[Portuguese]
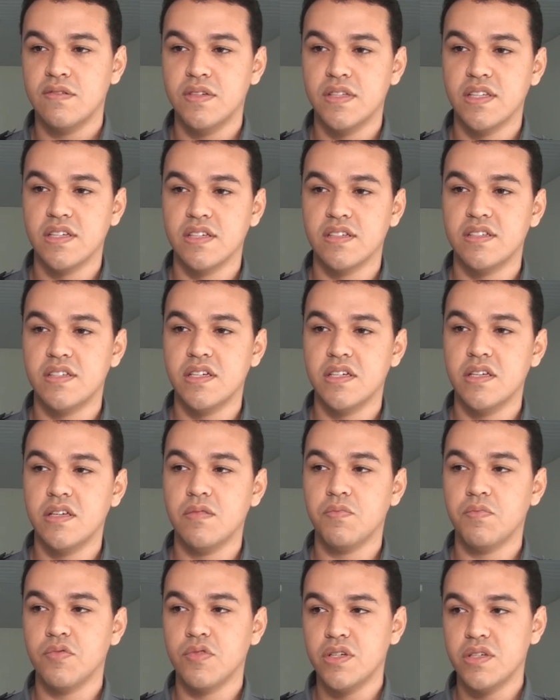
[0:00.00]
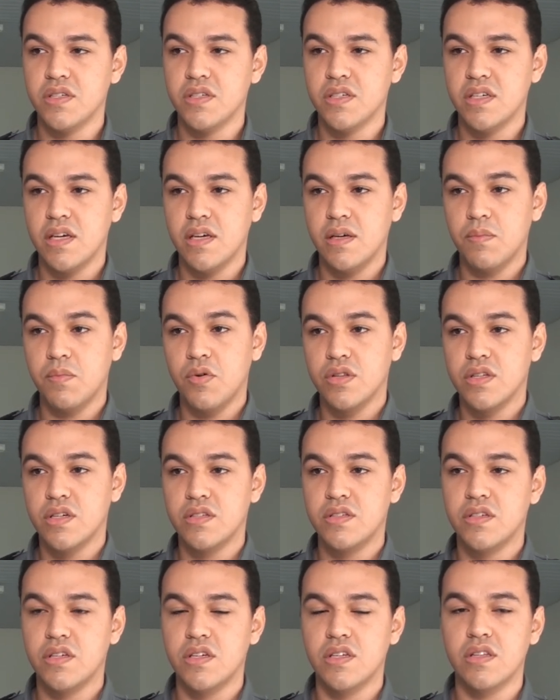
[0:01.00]
financeira, e por isso que é
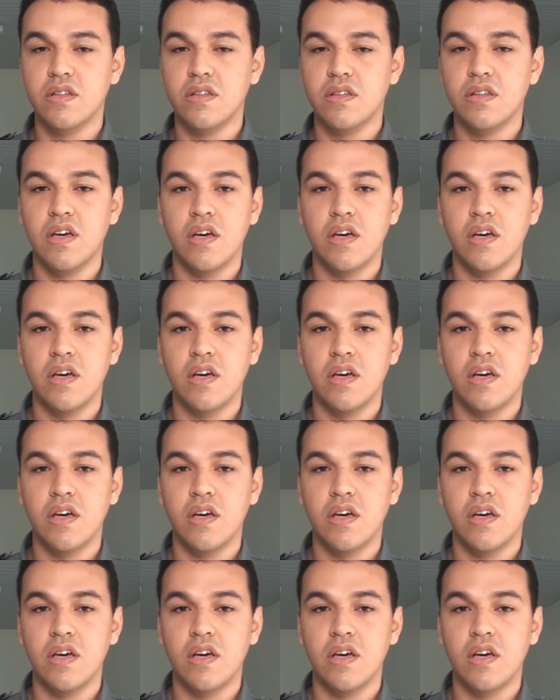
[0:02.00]
importante que